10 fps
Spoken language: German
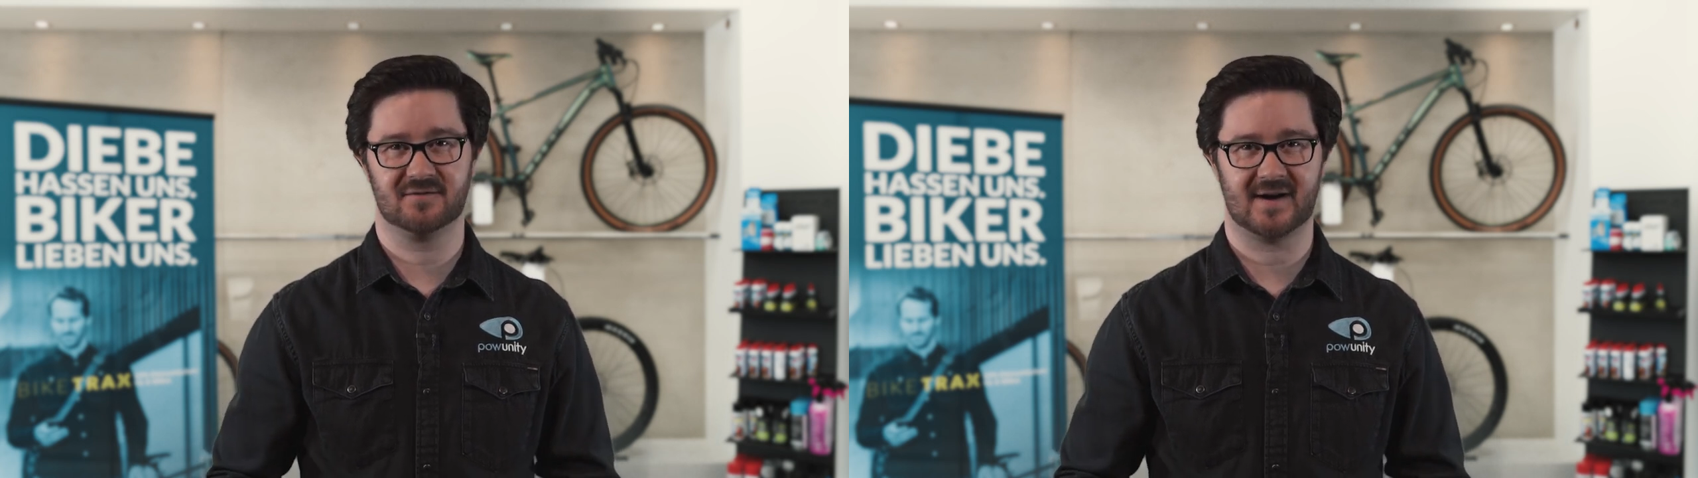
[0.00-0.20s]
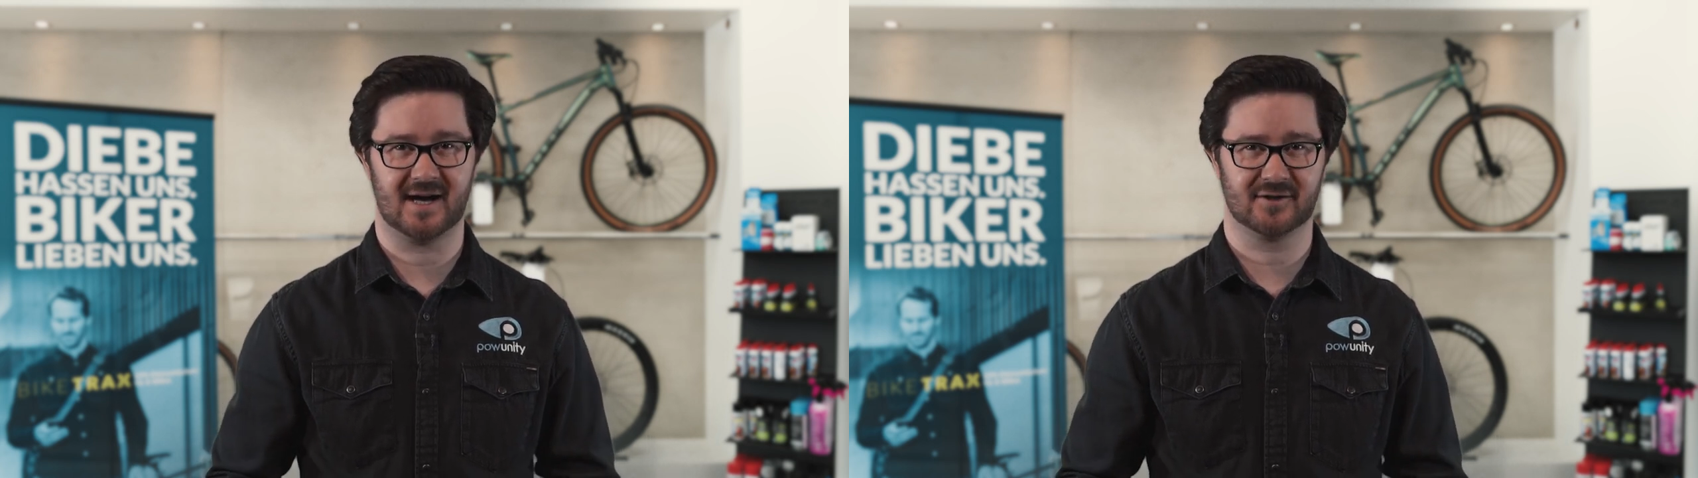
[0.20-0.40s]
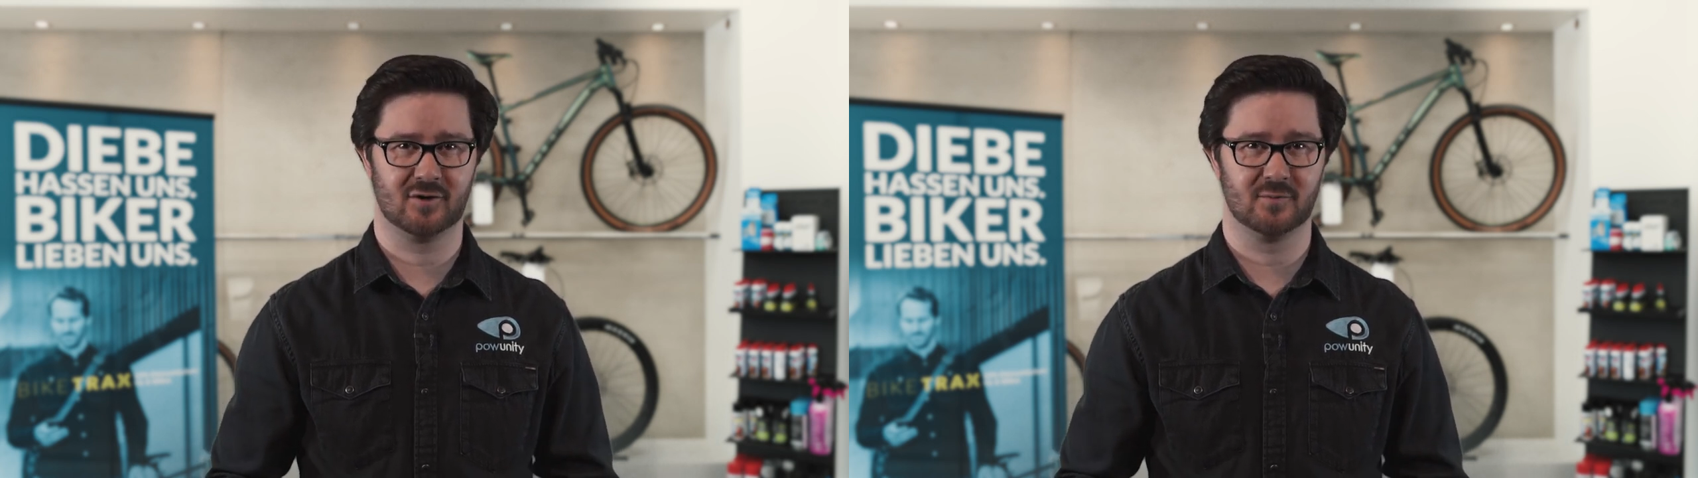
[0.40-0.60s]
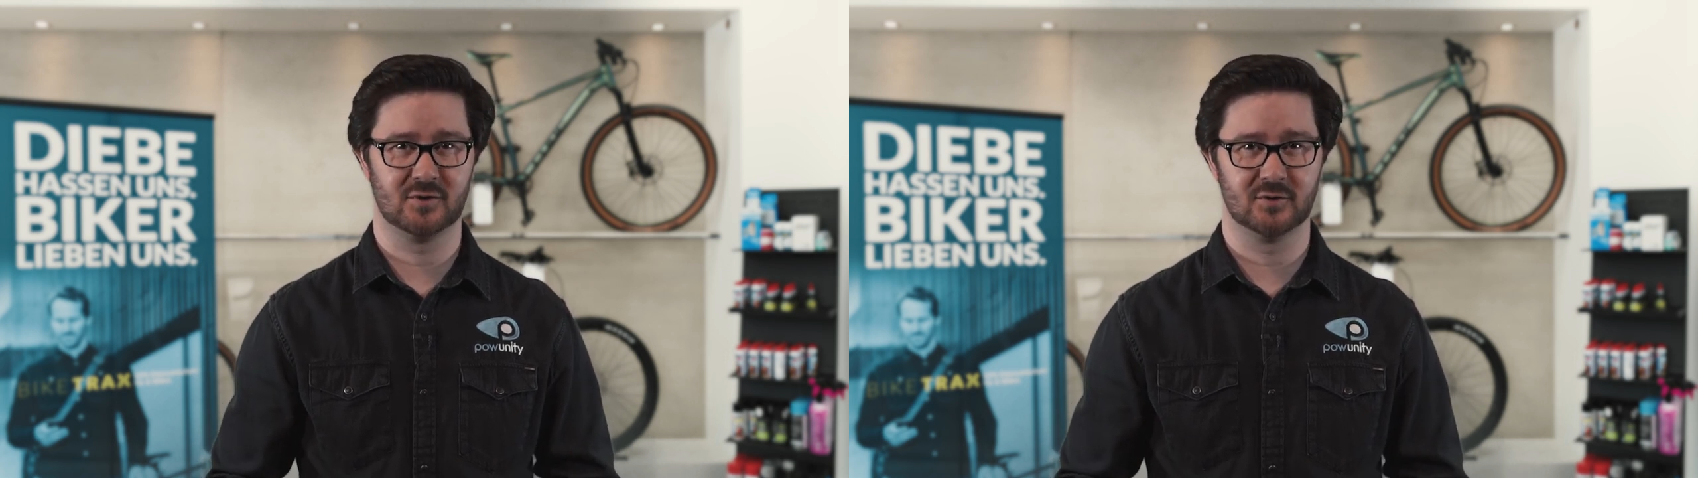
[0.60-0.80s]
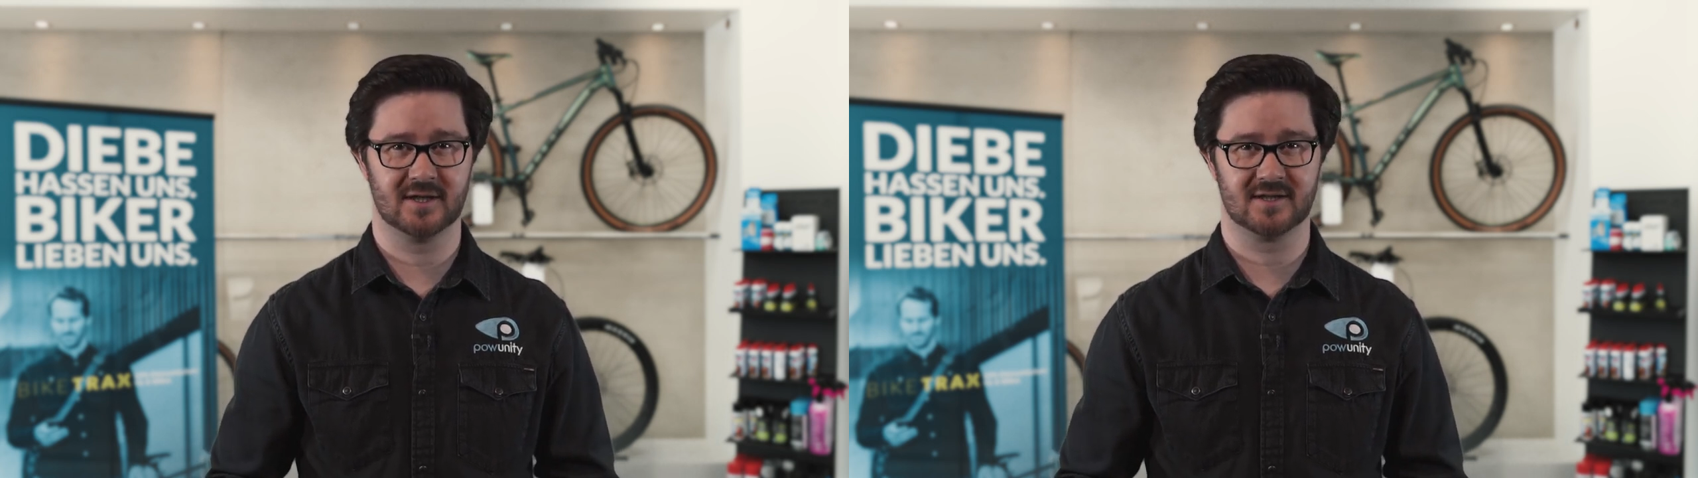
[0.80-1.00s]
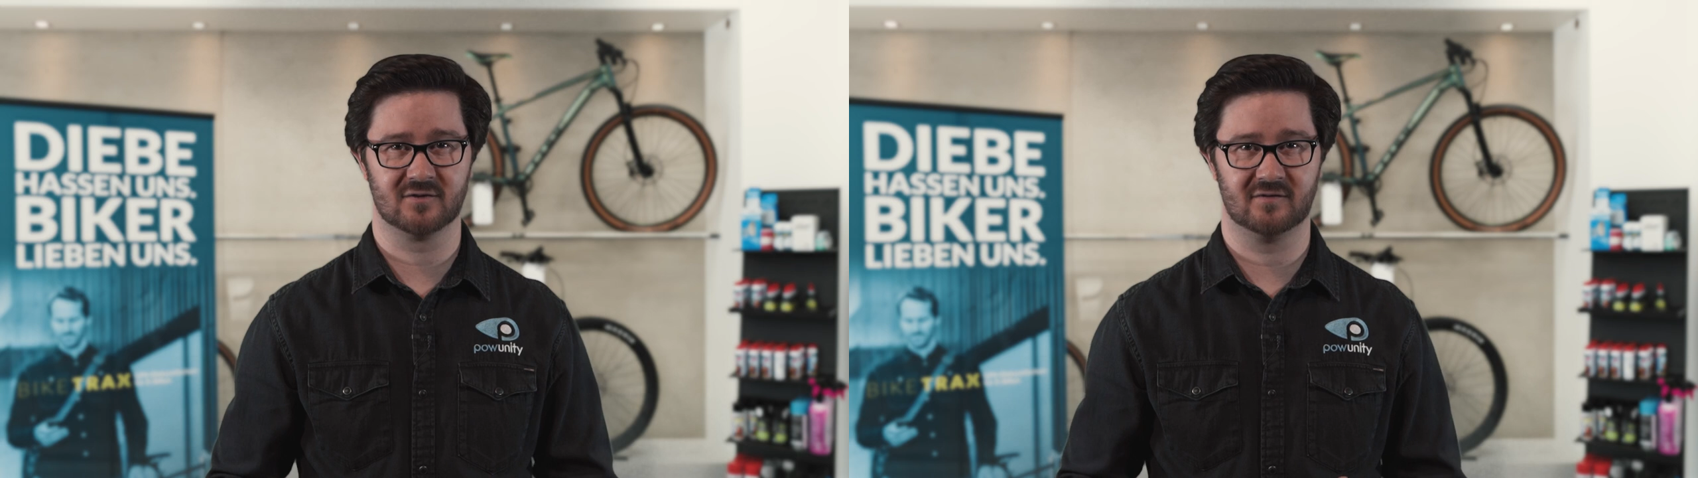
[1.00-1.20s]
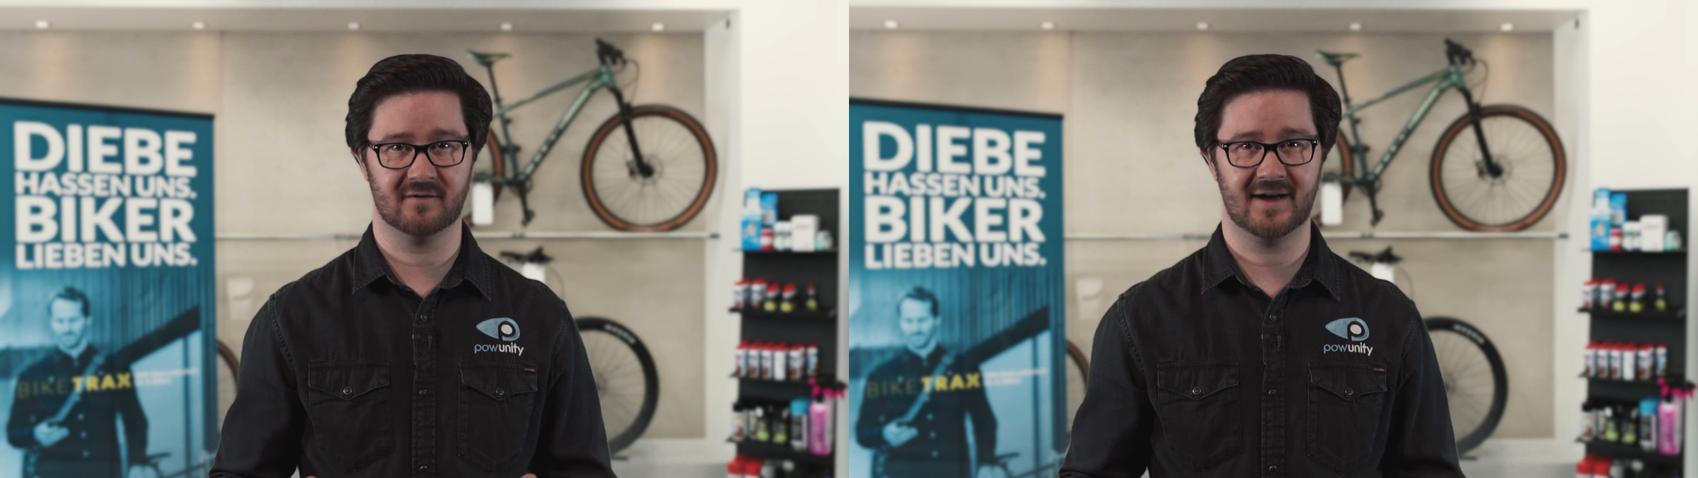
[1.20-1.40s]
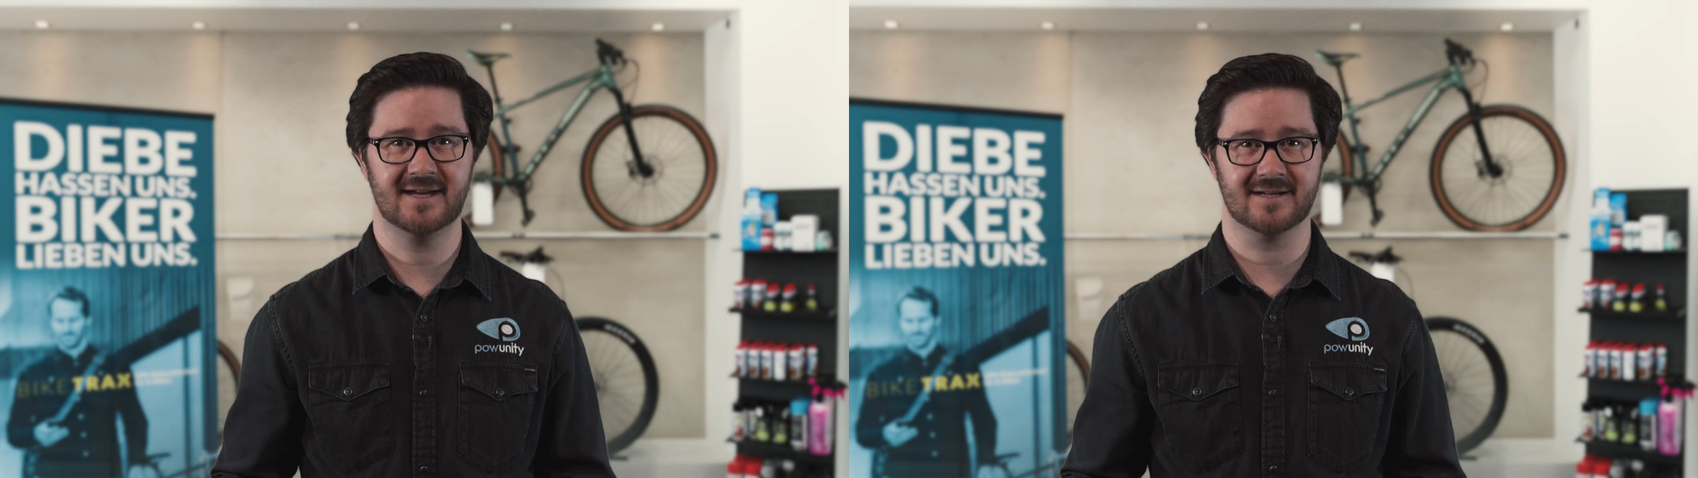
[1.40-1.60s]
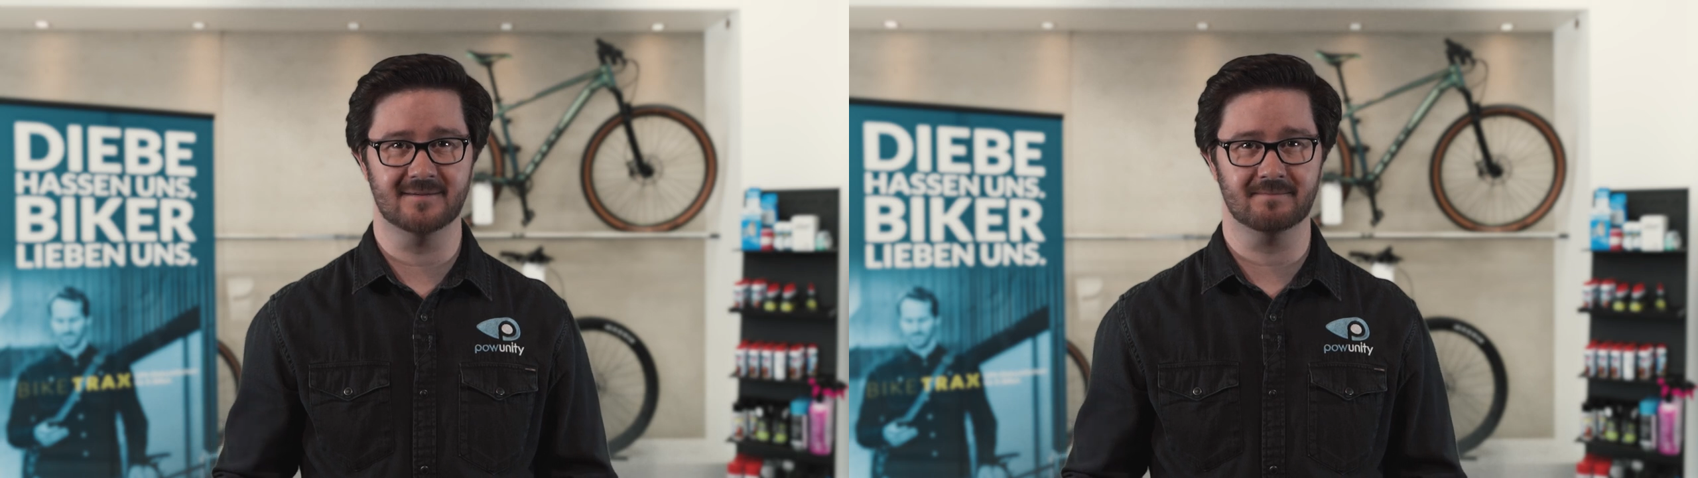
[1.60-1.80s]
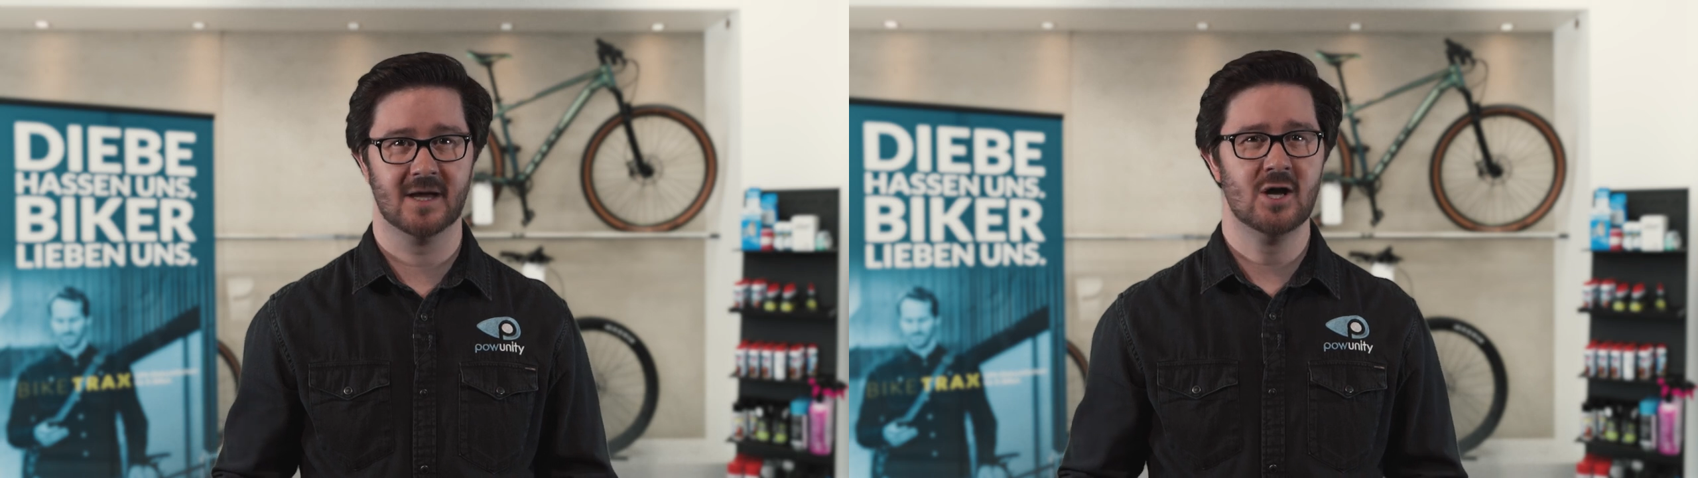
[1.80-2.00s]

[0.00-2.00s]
Fahrradcomputer zu verwenden